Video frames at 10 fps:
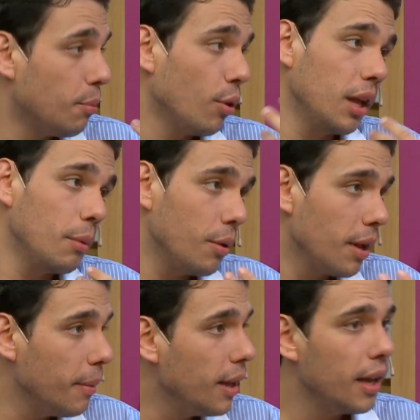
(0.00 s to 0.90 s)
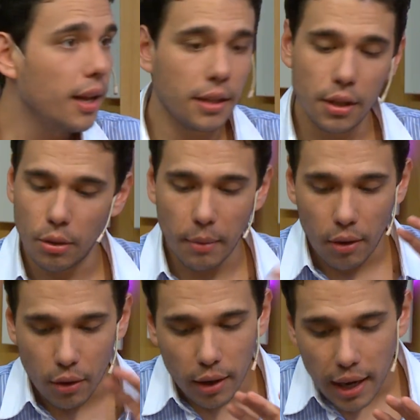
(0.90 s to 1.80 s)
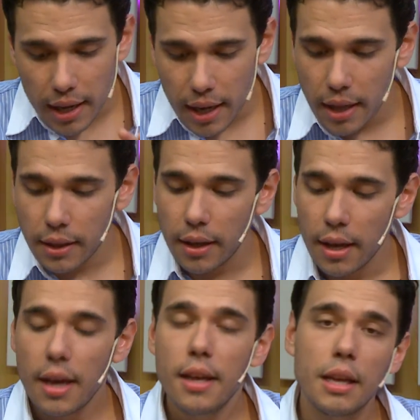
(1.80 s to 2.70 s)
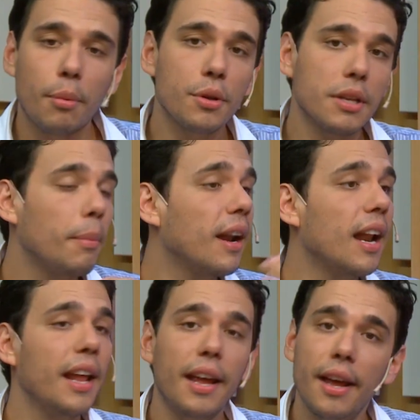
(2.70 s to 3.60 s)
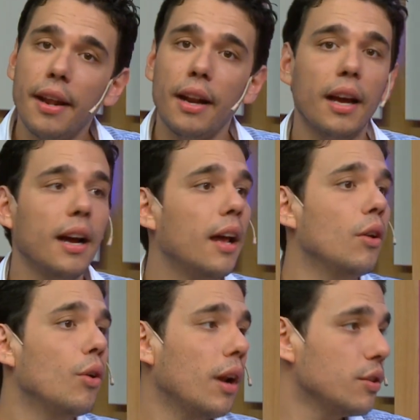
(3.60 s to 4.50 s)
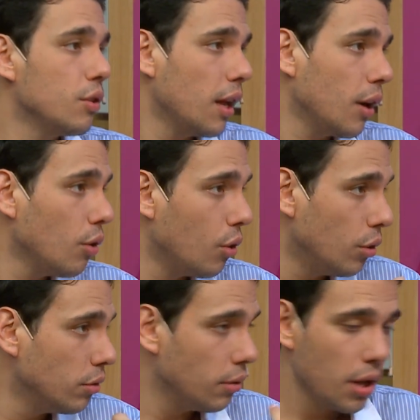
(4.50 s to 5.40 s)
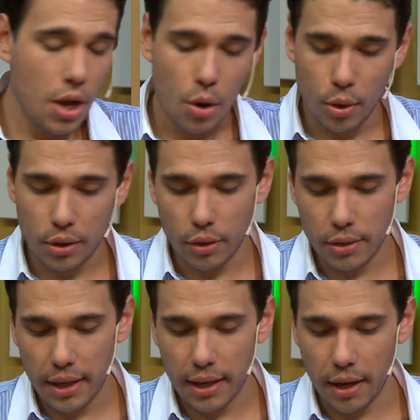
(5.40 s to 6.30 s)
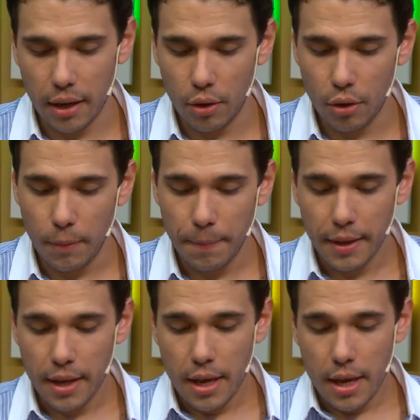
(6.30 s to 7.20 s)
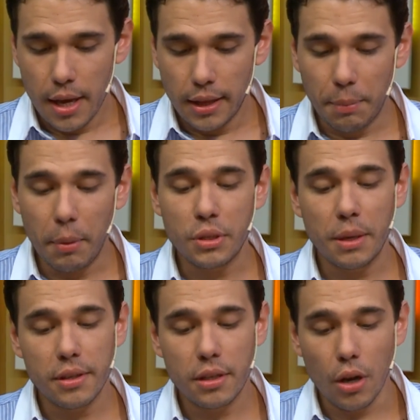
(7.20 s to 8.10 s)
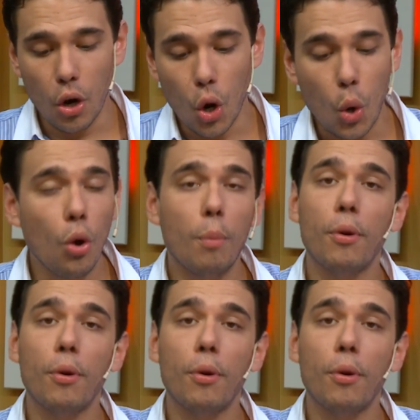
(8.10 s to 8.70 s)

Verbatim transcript: podemos, obviamente, tomarnos algo caliente y aprovechar para leer, relajarnos o relacionarnos con nuestros seres queridos, ¿no? Después muchas veces los nuevos